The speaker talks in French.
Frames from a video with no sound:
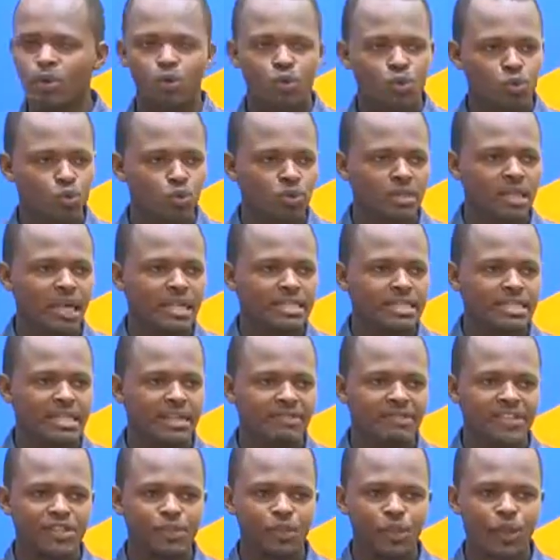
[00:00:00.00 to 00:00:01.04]
le tout dernier
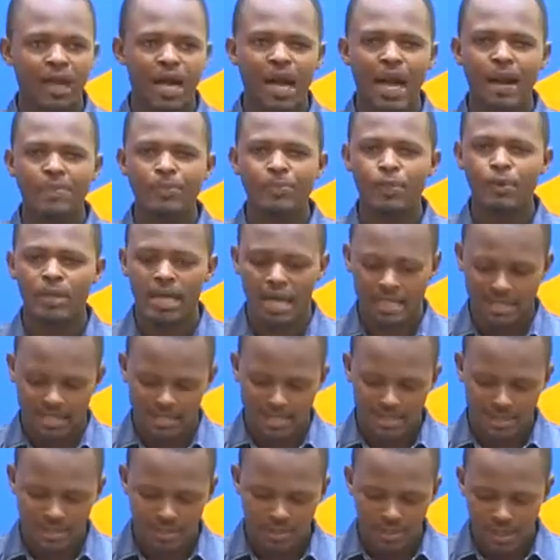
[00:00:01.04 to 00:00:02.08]
vidéogramme de
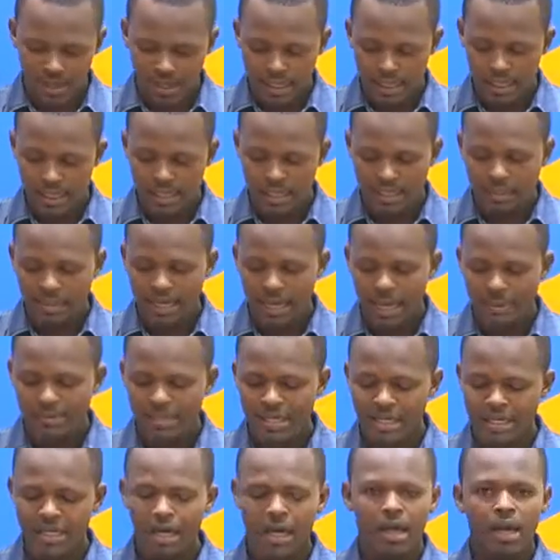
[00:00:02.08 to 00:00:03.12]
l'artiste euh, Hélène
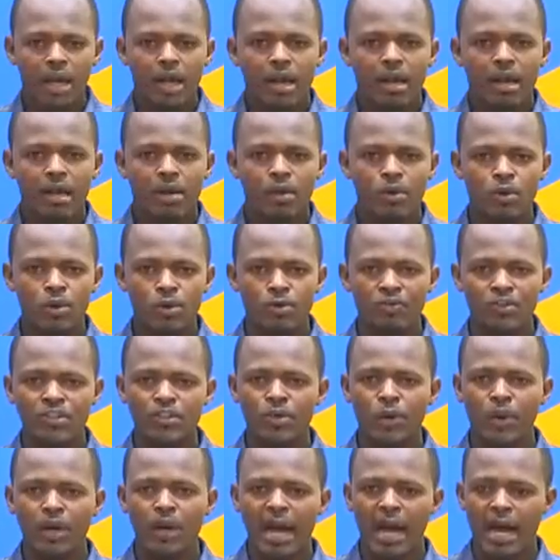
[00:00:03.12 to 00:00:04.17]
Abbé. Le
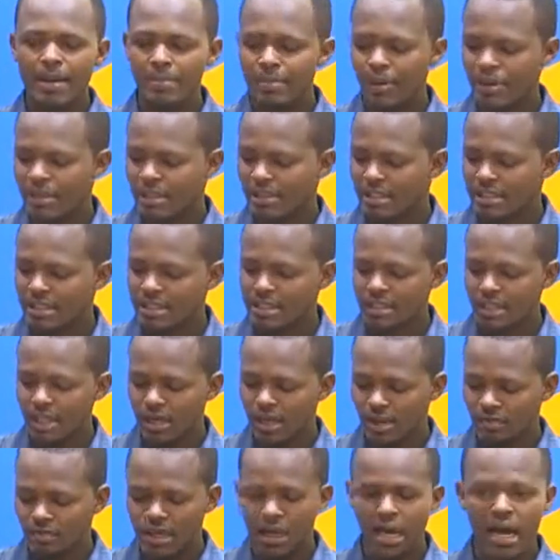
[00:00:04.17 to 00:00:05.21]
vidéogramme qui,
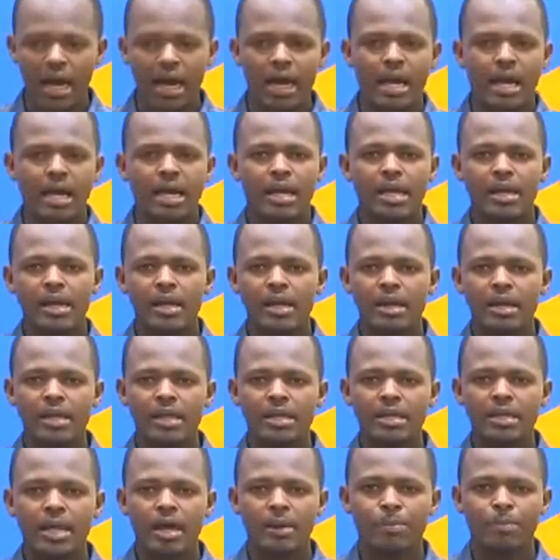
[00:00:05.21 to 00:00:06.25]
voilà,
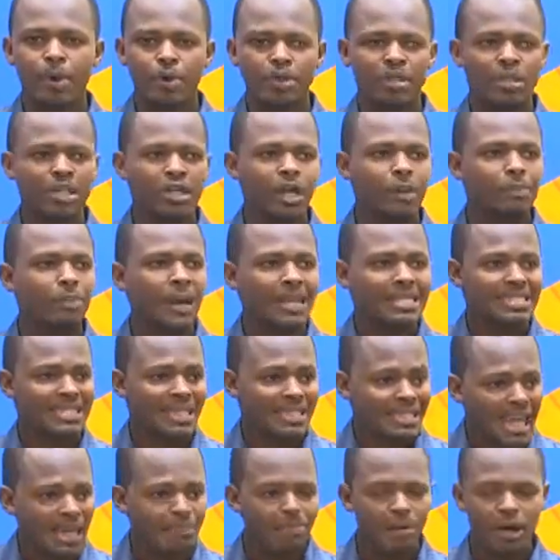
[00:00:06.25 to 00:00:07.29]
est porté par
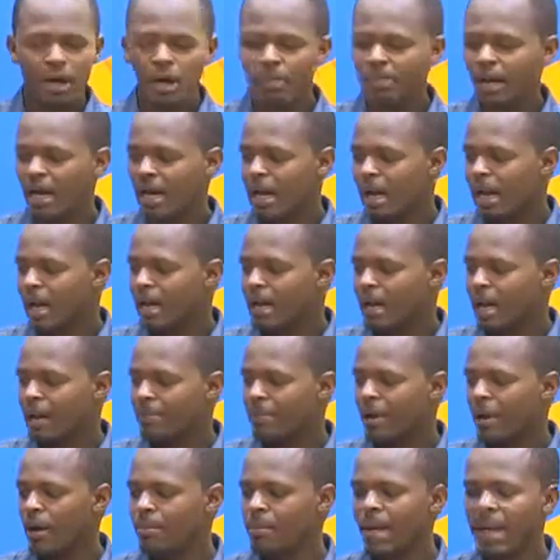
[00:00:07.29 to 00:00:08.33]
cet album,
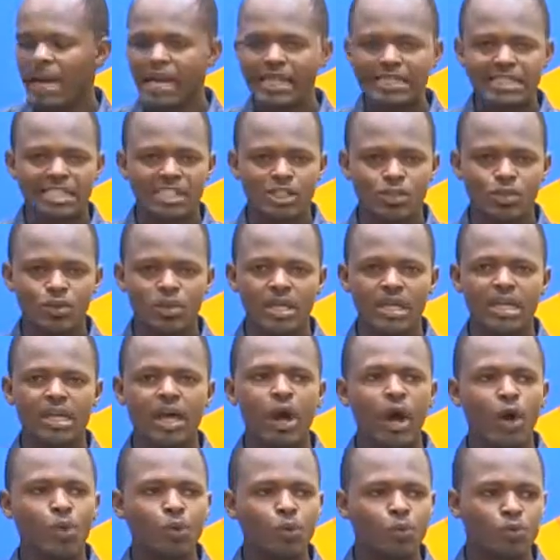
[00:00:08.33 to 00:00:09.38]
l'album intitulé
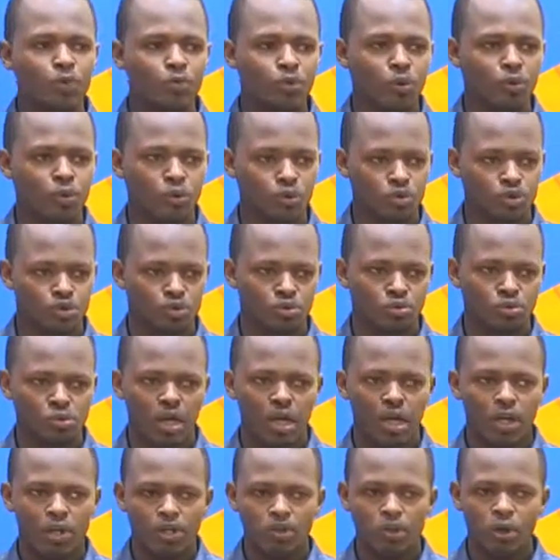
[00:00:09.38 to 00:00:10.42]
Un nouveau
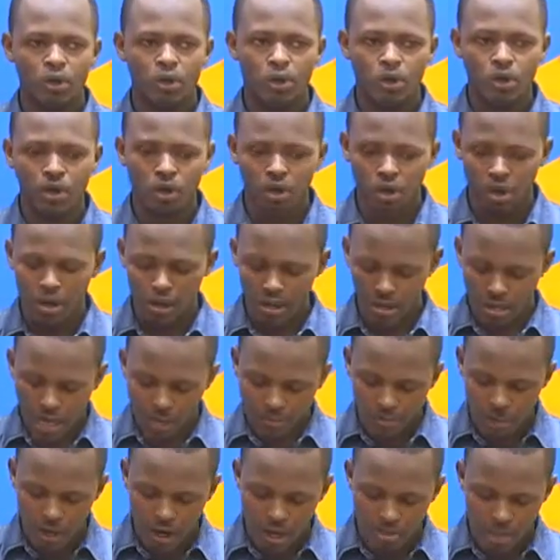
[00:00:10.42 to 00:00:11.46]
jour. Donc,
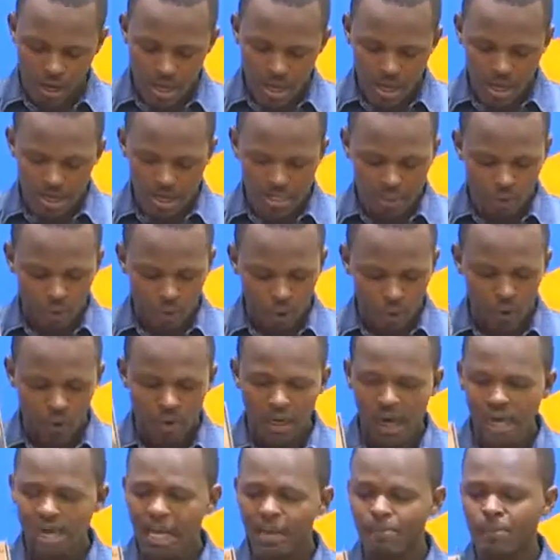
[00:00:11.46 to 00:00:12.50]
l'album est donc
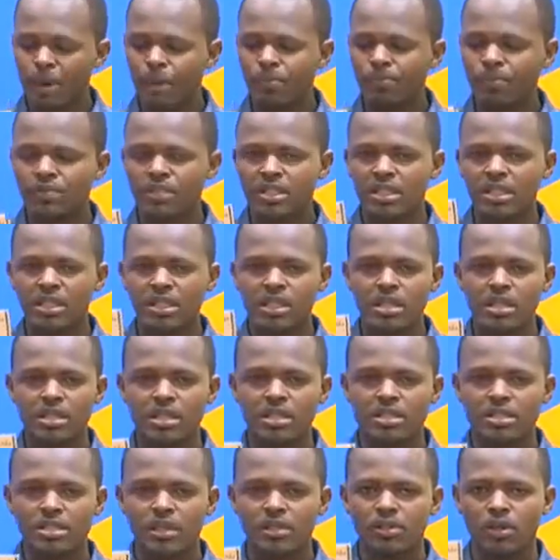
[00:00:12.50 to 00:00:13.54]
là. L'album,
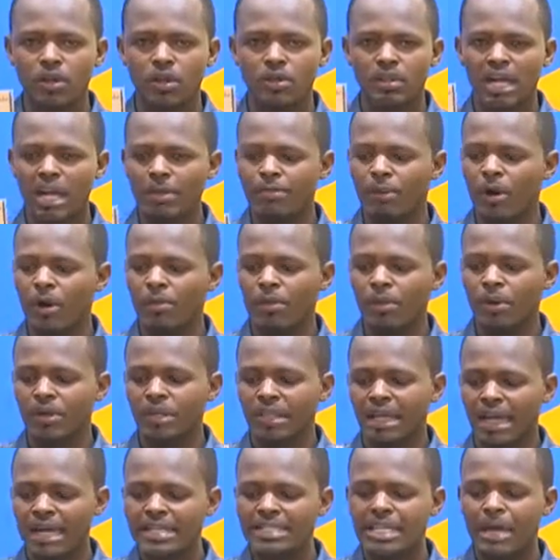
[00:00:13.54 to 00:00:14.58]
c'est un album
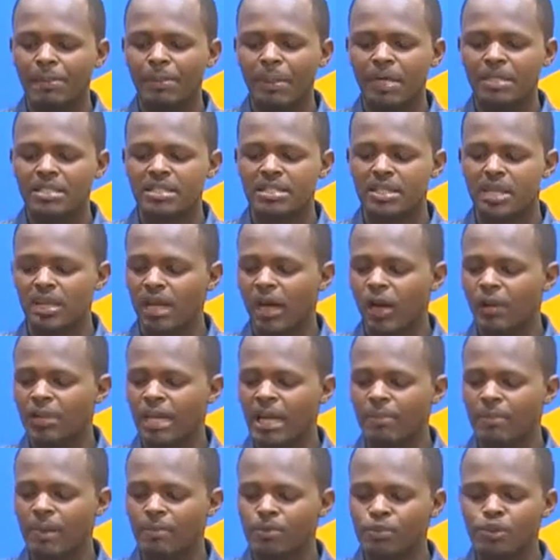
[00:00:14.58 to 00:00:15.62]
très apprécié, un
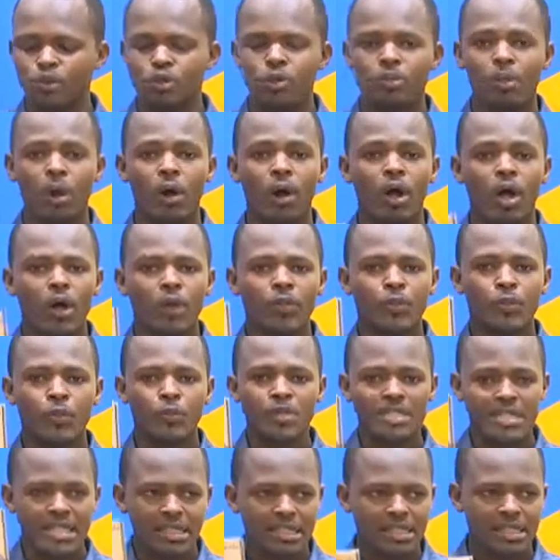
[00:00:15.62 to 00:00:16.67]
album justement de
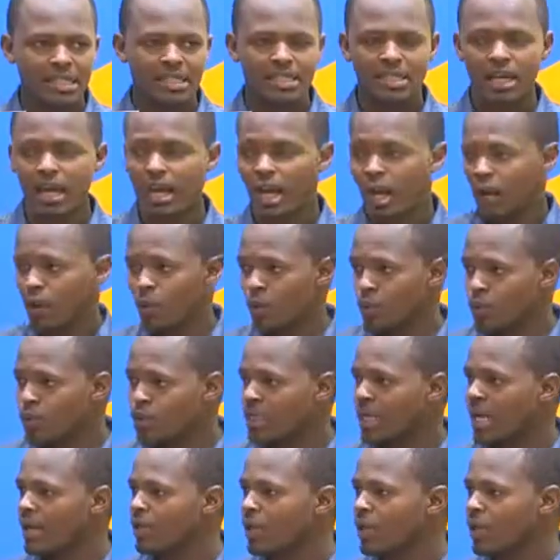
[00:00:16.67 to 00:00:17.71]
six titres.
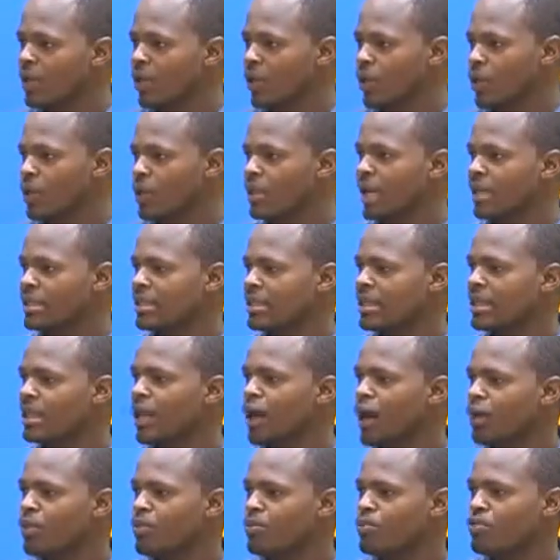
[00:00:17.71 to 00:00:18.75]
Nous allons regarder
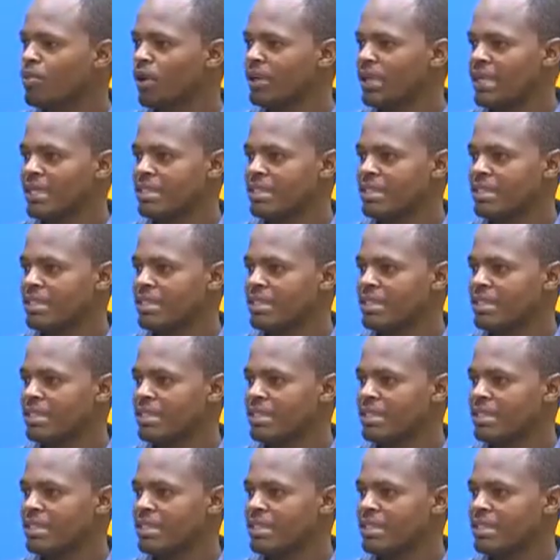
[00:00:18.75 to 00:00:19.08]
un bout, un